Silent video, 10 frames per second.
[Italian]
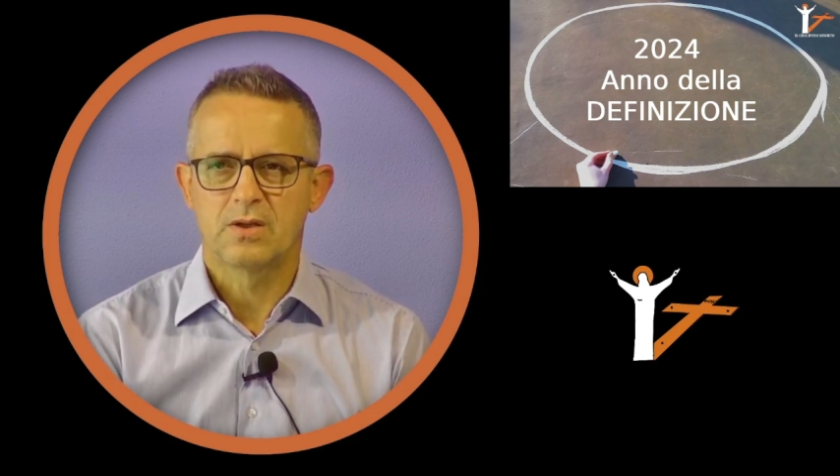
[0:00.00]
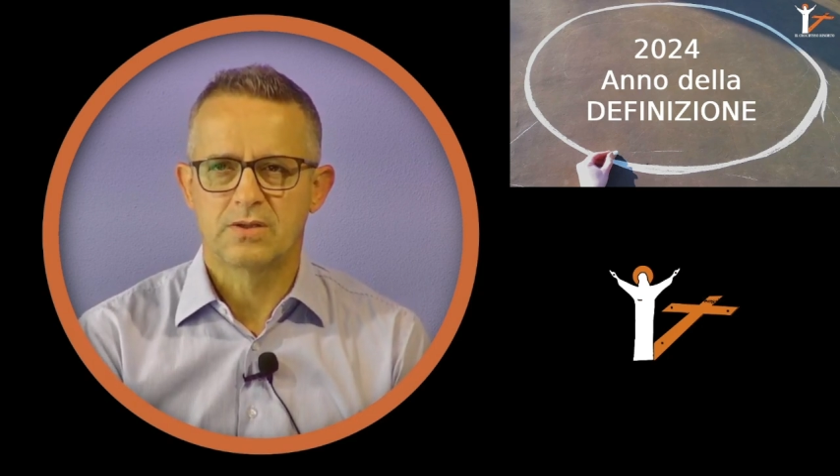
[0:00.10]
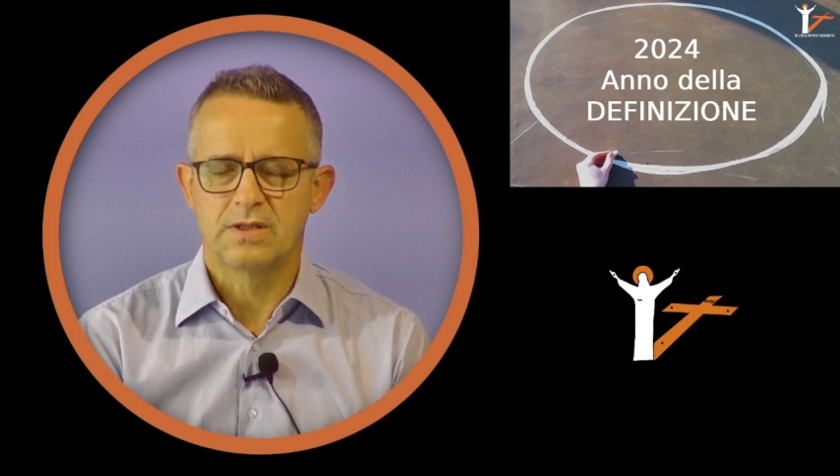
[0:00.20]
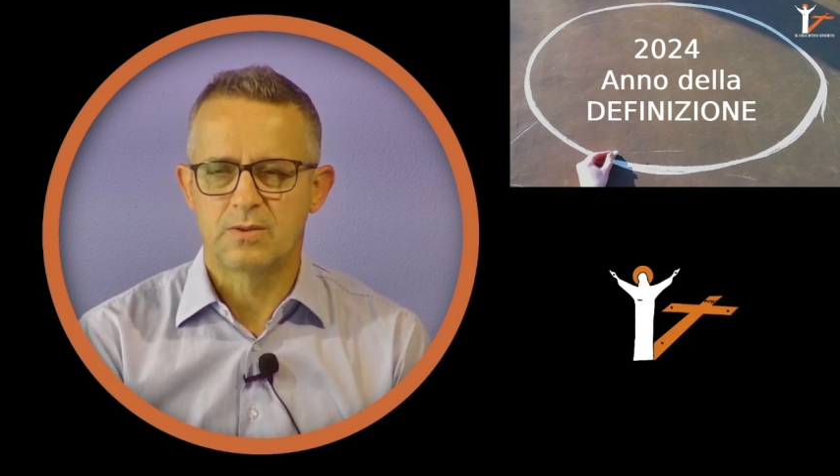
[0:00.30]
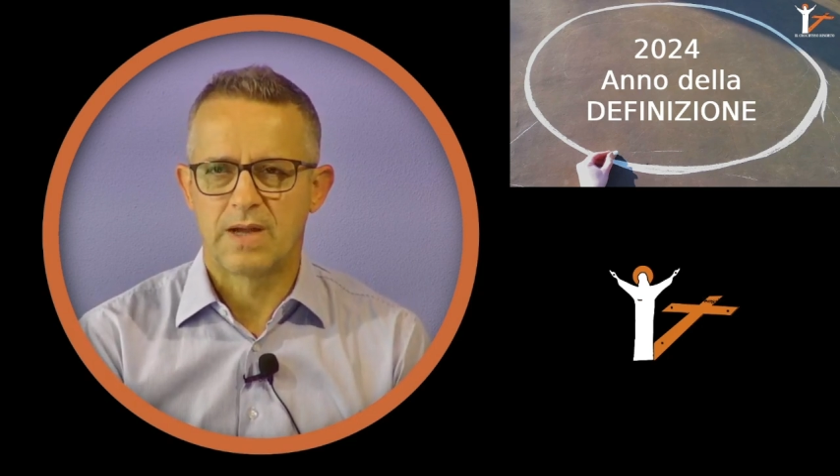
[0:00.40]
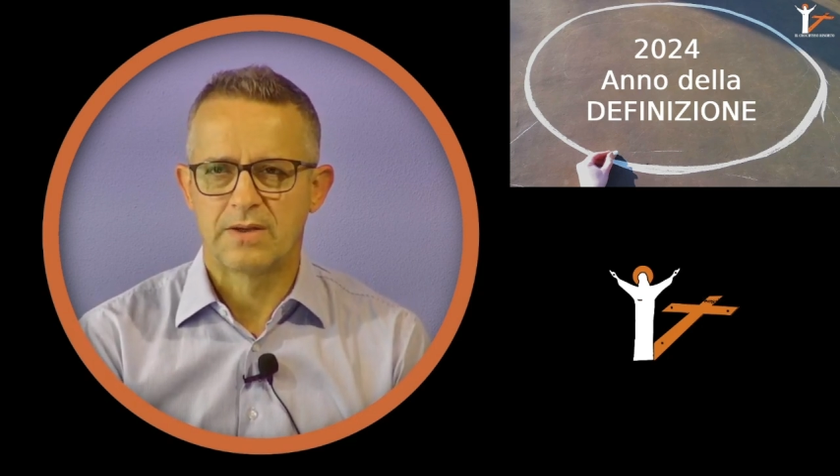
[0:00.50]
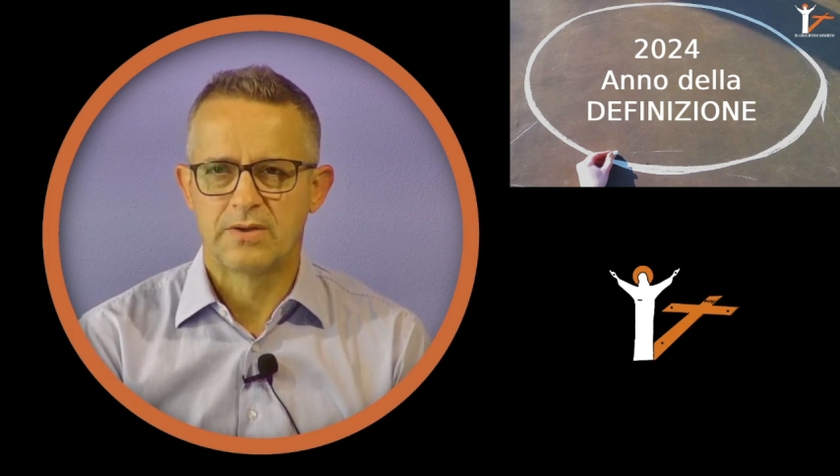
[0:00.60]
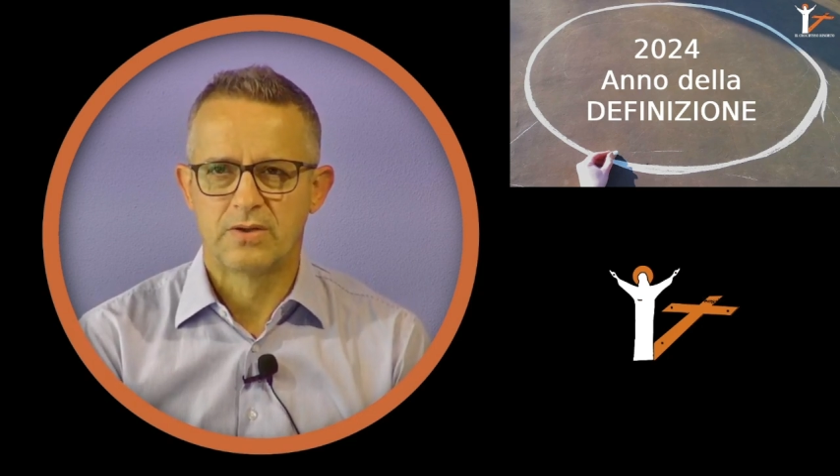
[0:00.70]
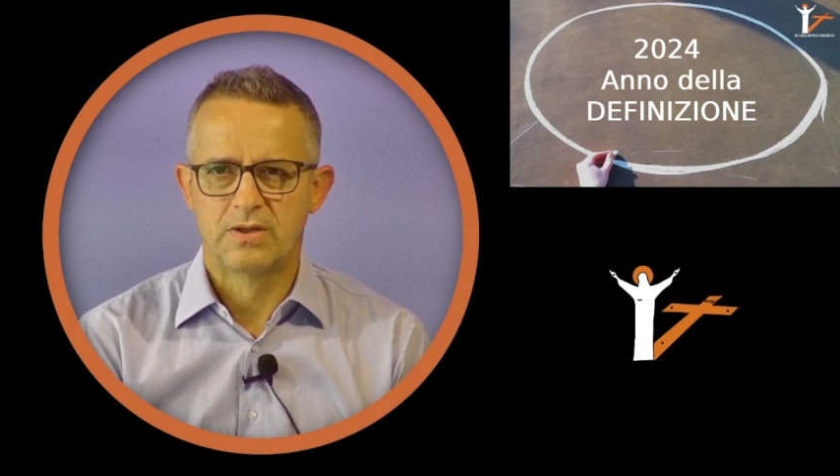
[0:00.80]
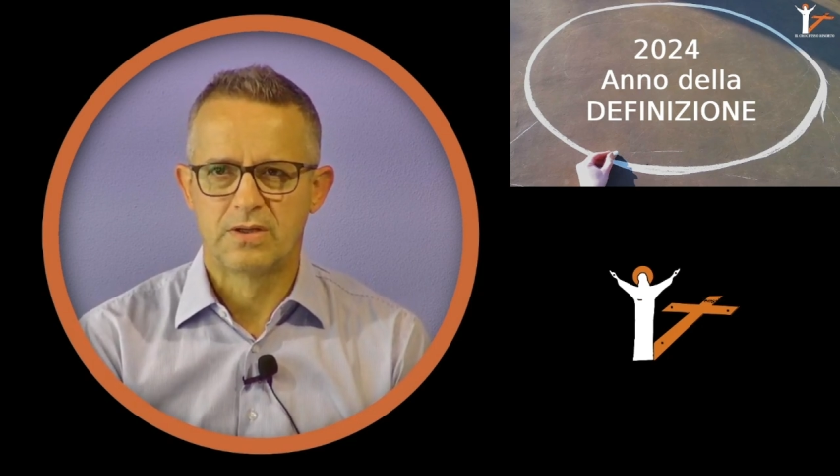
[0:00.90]
di
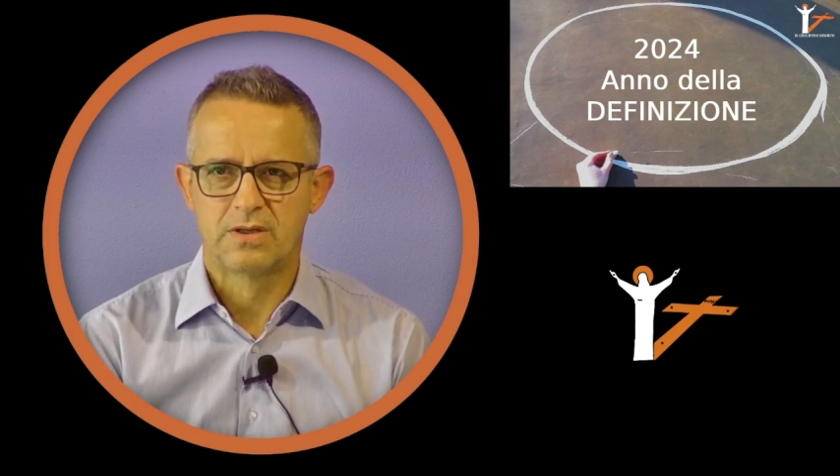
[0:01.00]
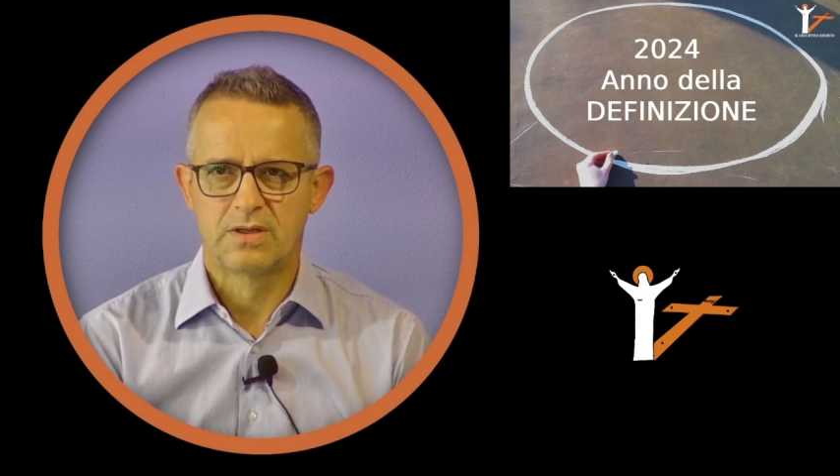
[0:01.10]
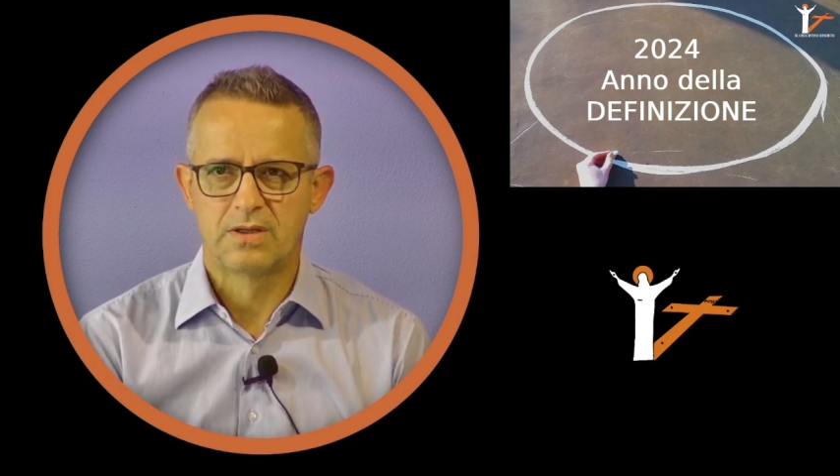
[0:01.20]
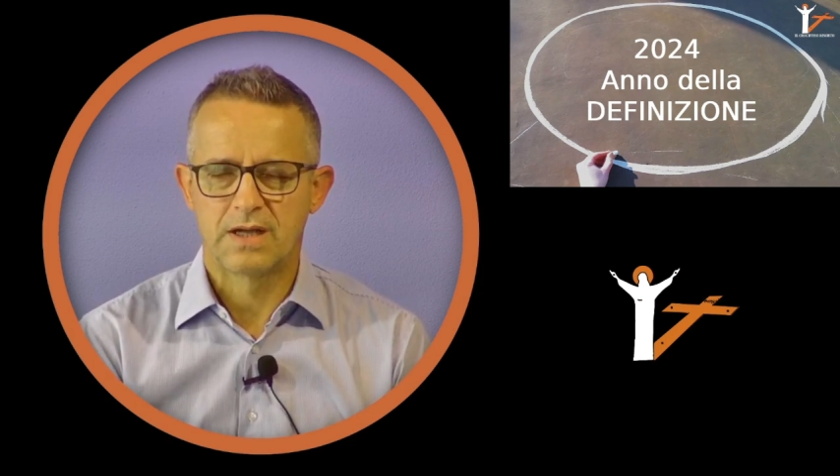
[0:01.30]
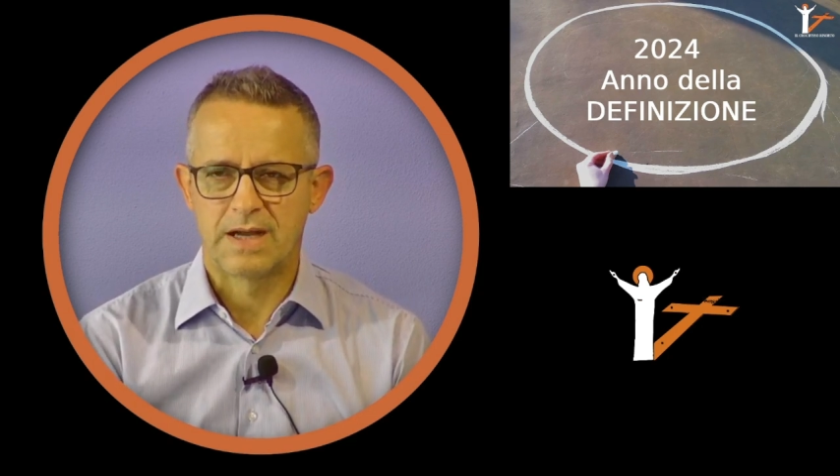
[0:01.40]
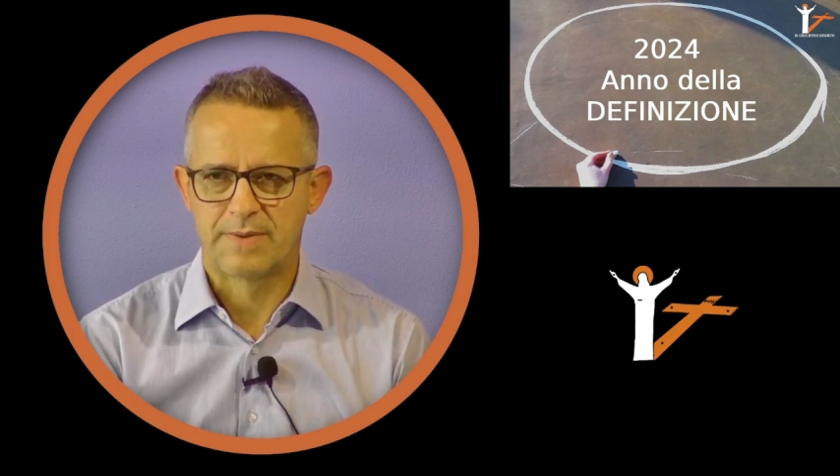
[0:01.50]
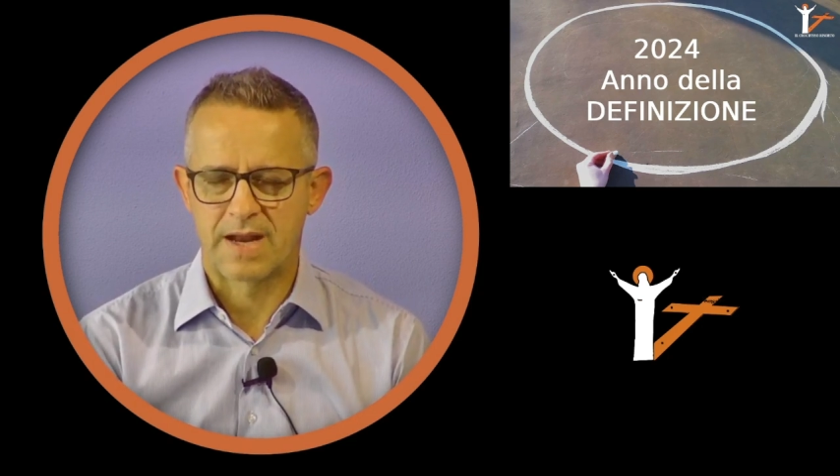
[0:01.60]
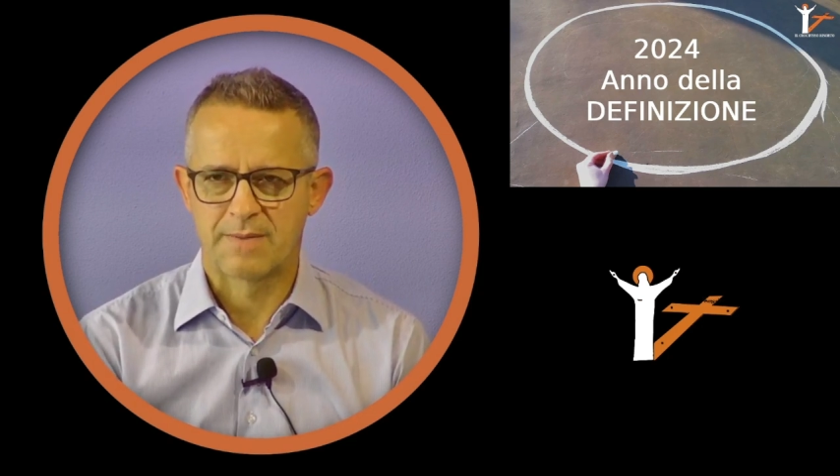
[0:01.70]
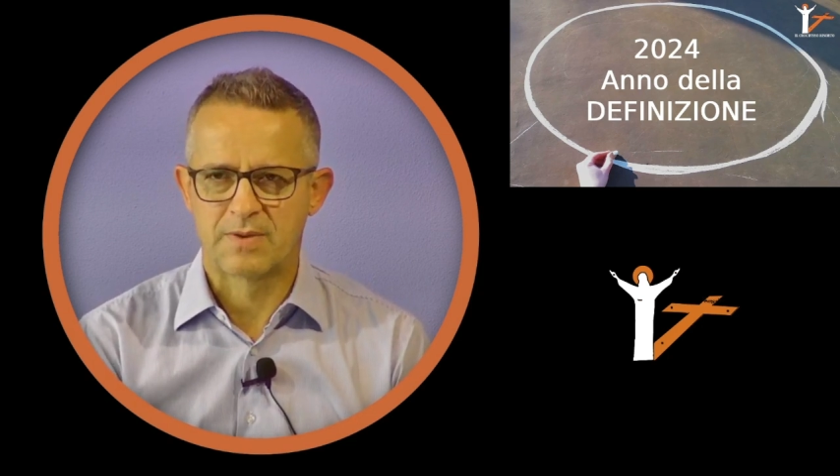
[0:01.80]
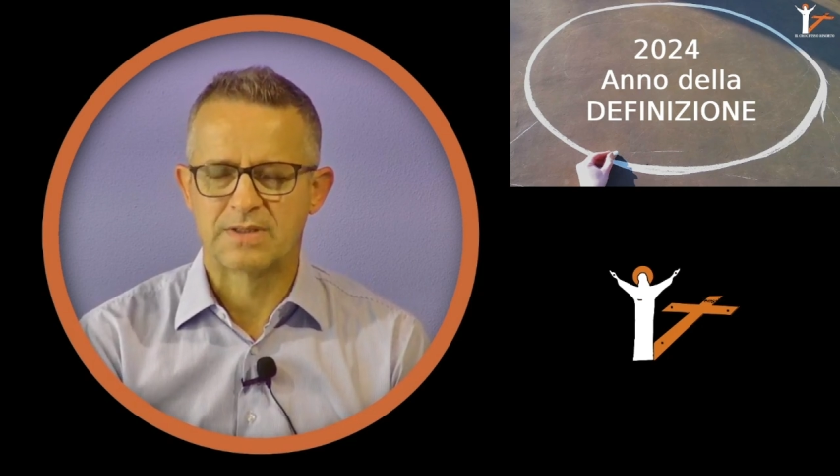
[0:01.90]
quando Abramo è